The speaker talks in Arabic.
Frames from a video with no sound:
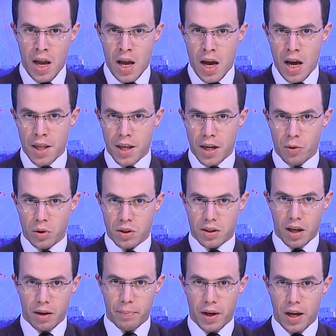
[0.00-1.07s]
هذا
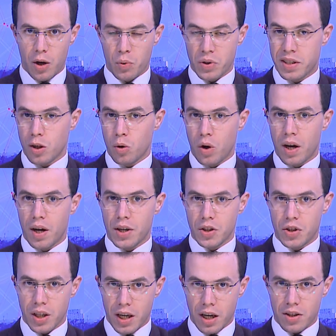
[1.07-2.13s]
واستقبل وزير
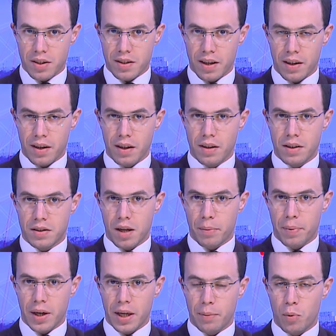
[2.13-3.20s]
الخارجية الجزائري
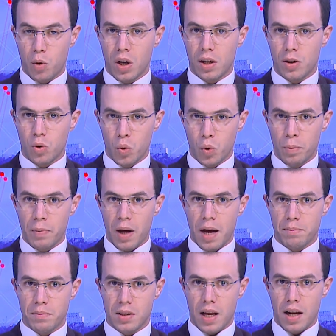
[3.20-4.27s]
صبري بقدوم
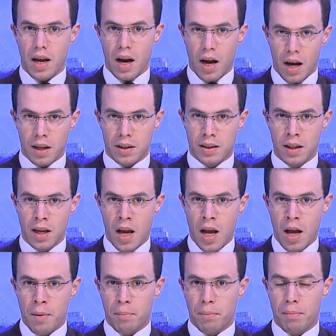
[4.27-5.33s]
أمس الأحد
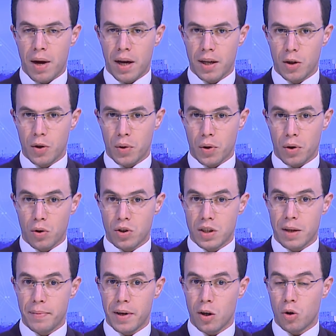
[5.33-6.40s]
ماهينور
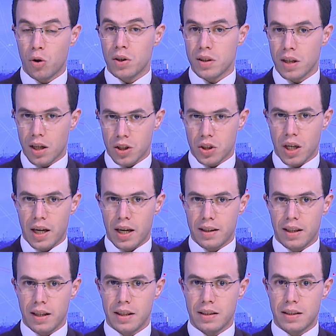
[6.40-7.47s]
أوزديمير كوكتاش
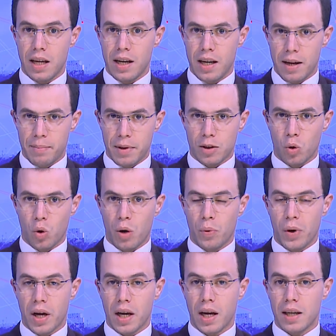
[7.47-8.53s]
التي سلمته
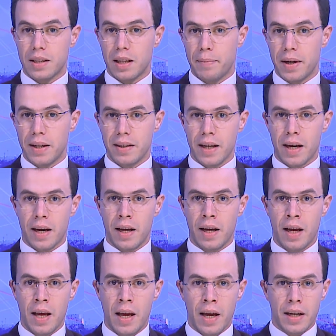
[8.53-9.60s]
أوراق اعتمادها
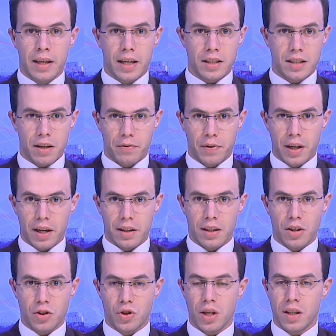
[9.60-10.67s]
كسفيرة
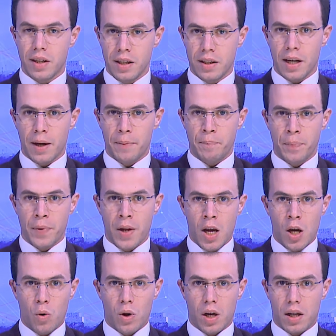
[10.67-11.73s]
جديدة
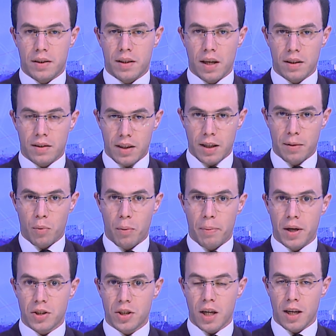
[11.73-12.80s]
وتأتي
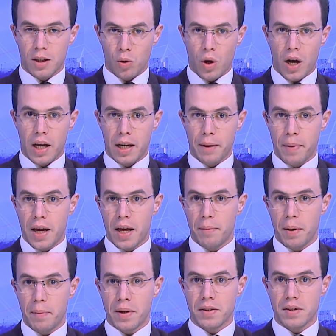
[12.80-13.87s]
مباشرتها لمهام
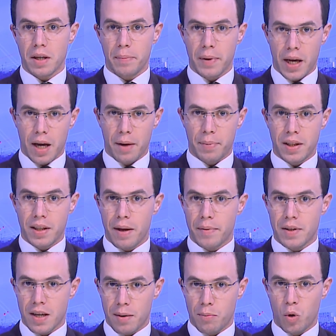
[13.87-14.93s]
منصبها
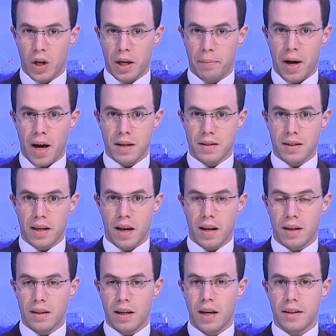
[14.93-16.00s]
بالتزامن مع
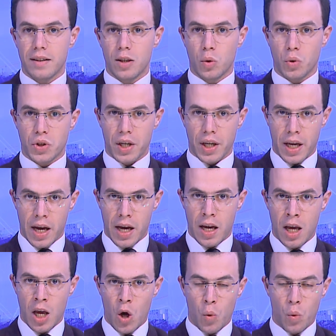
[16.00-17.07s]
الزيارة التي يجريها
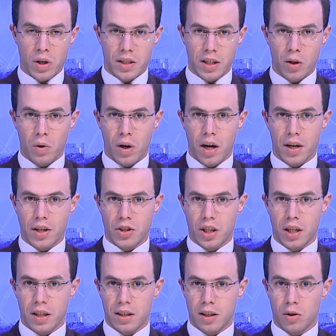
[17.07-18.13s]
وزير
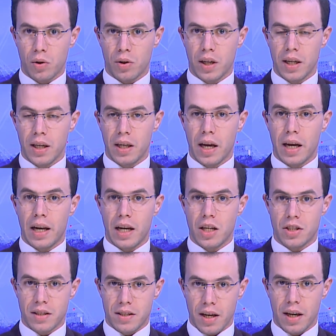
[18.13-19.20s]
الخارجية التركي إلى
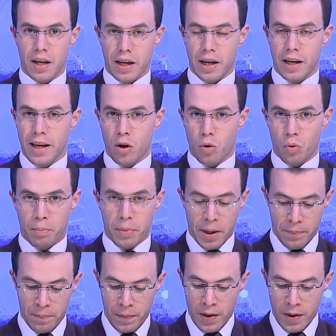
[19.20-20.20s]
الجزائر اليوم